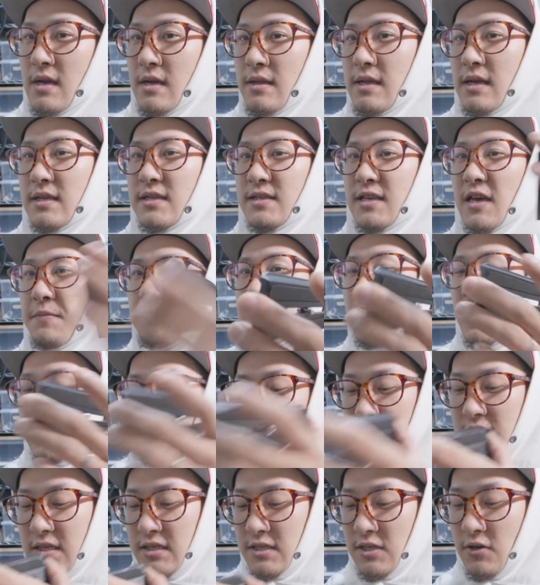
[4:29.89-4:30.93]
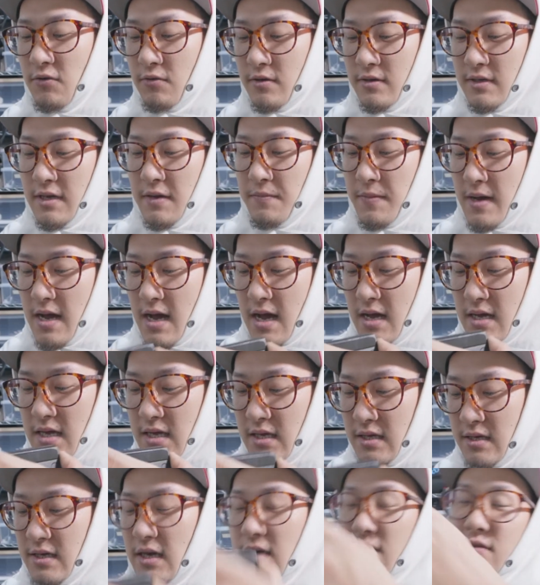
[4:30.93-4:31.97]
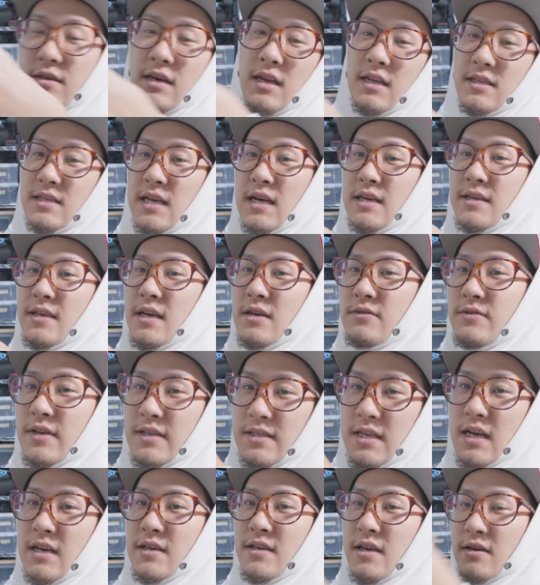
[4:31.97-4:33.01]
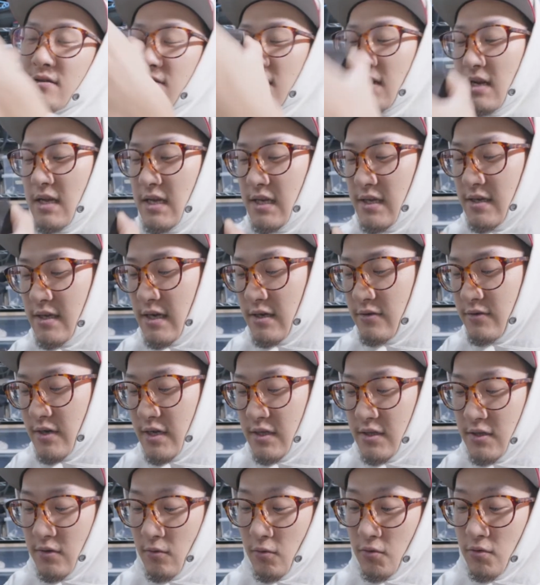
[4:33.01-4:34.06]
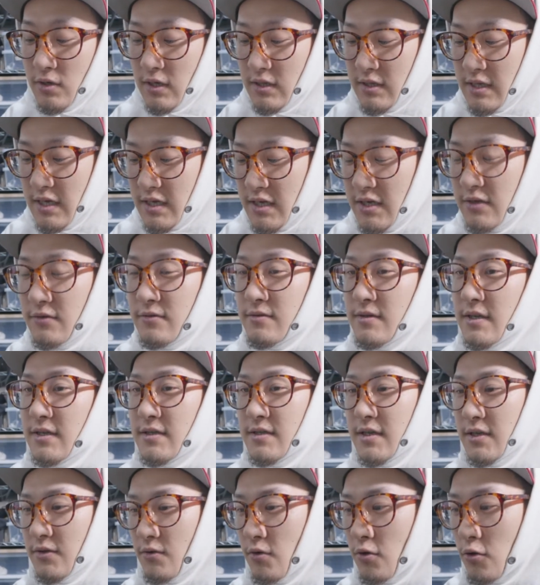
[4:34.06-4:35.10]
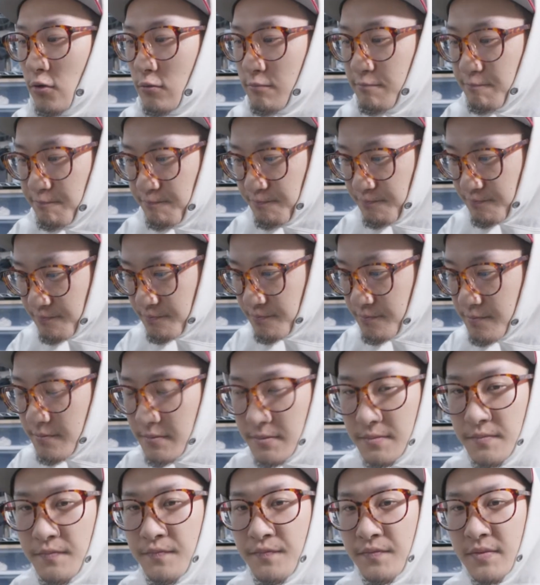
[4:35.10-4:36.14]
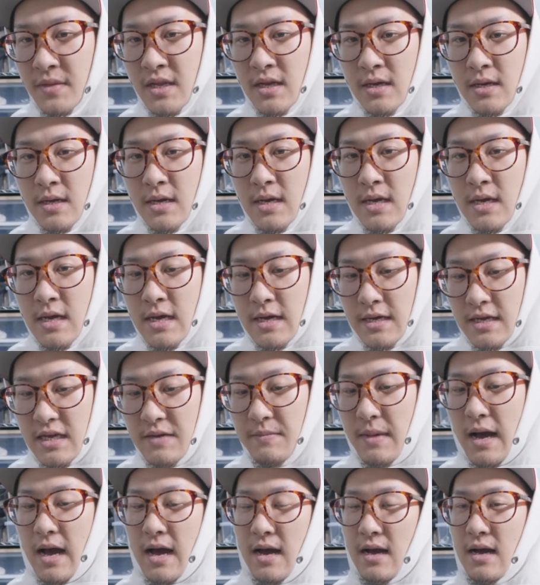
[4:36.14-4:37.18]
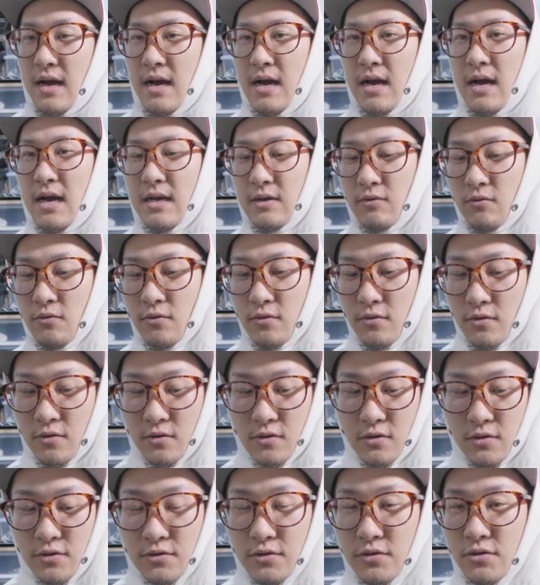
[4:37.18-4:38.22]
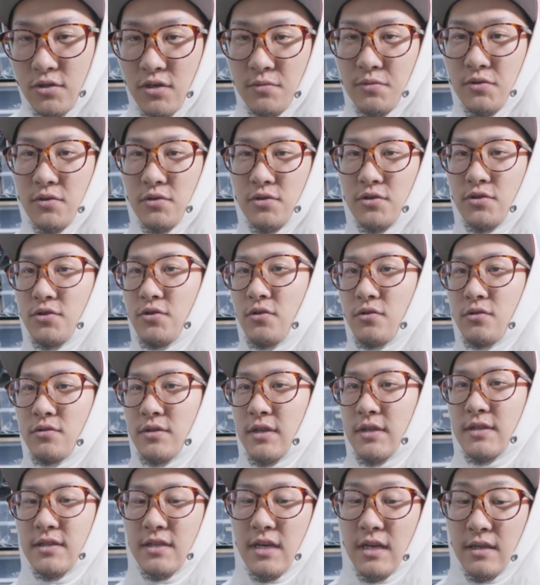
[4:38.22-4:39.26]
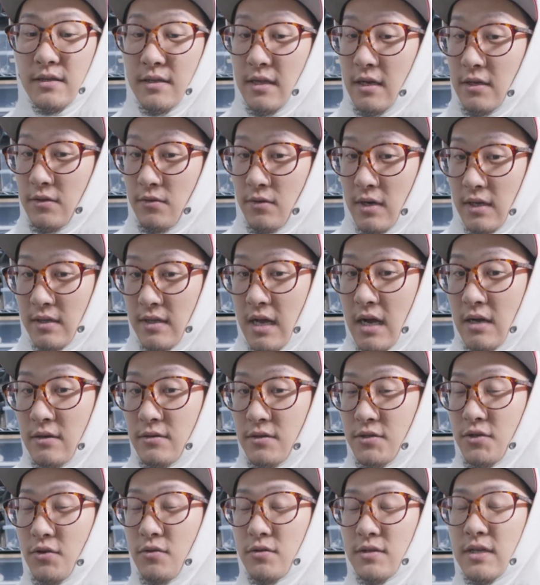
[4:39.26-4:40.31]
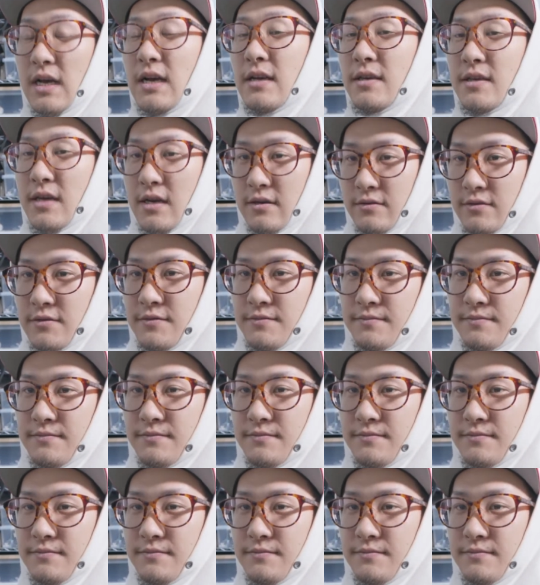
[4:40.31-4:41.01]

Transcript: だからつけっぱなしにしておけば、一脚から三脚へ、三脚から一脚へっていうことができるんですけど、今、この YouTube の収録で使っているのが卓上三脚、